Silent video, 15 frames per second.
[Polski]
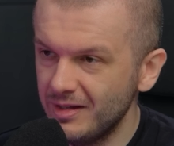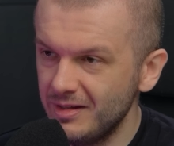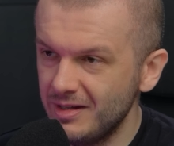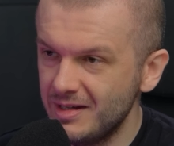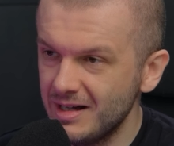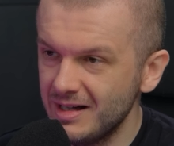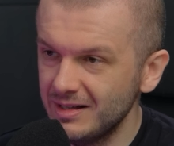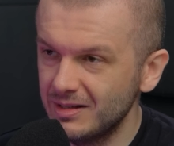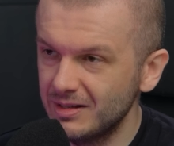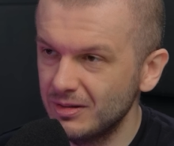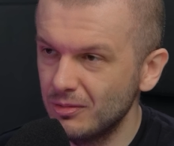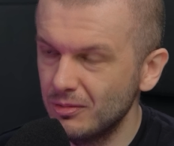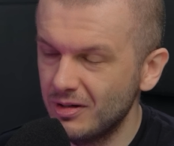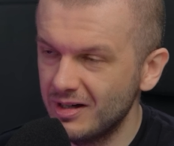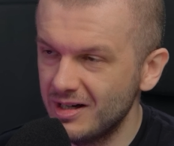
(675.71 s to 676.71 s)
jak
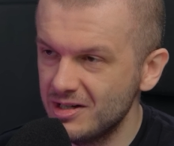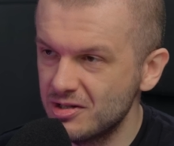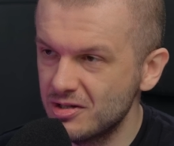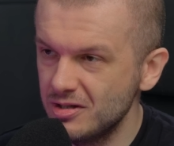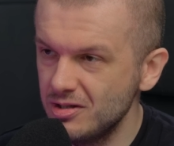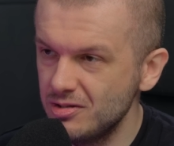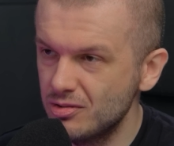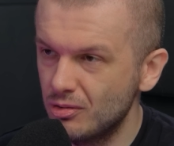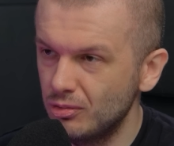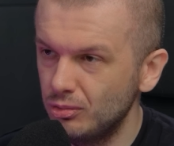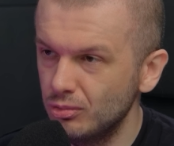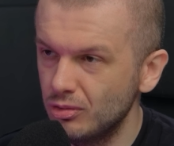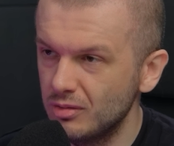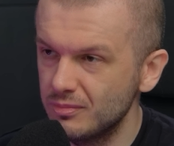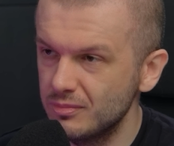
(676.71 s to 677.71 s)
określić,
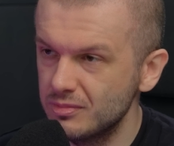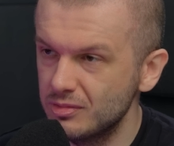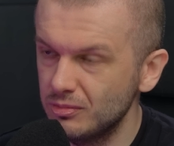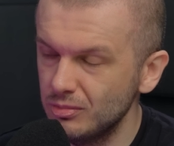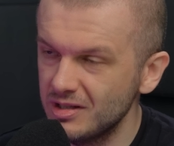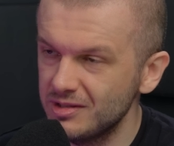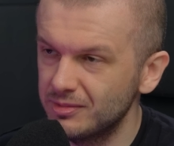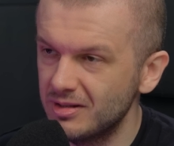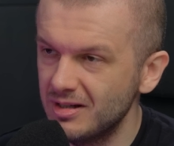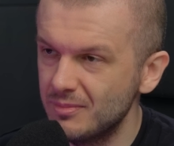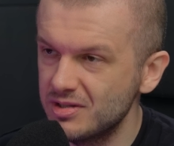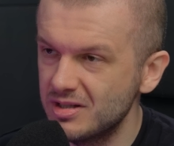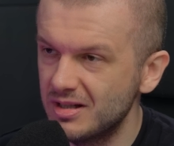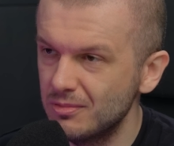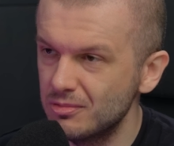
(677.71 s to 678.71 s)
którą, która strona
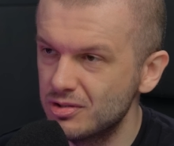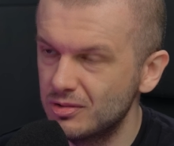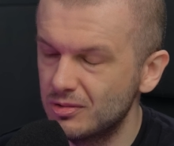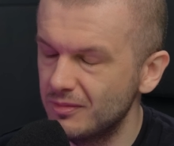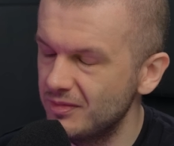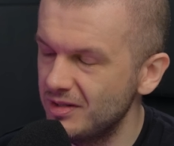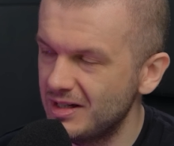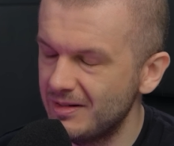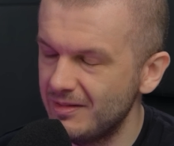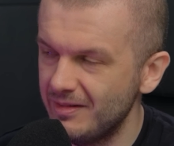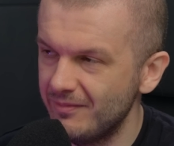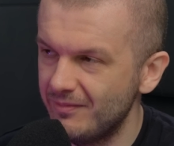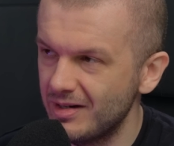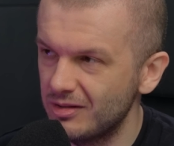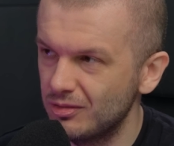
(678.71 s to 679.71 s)
będzie dla użytkownika
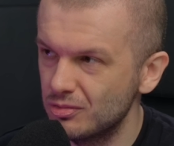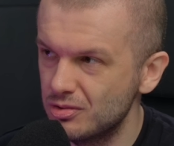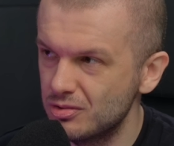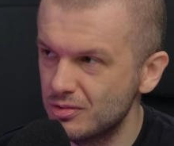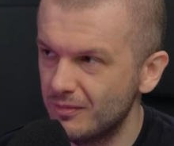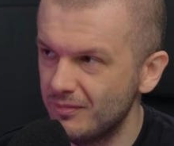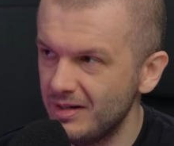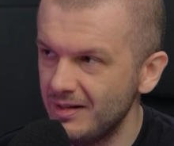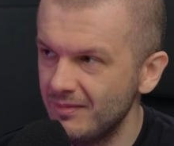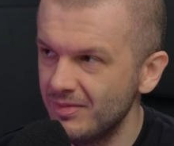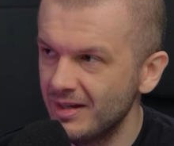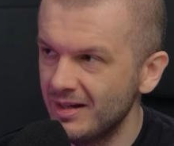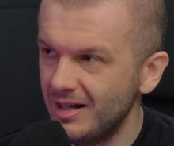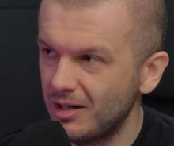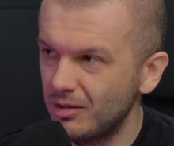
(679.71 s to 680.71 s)
wartościowa,
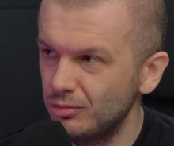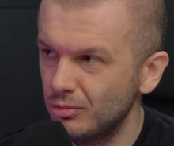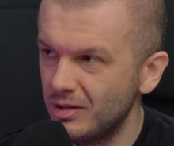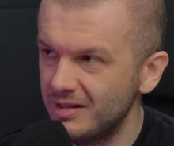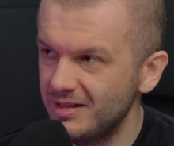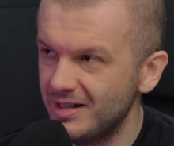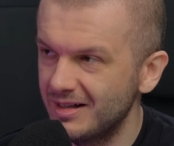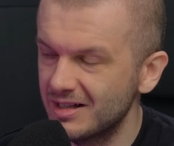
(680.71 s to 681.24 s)
a która nie.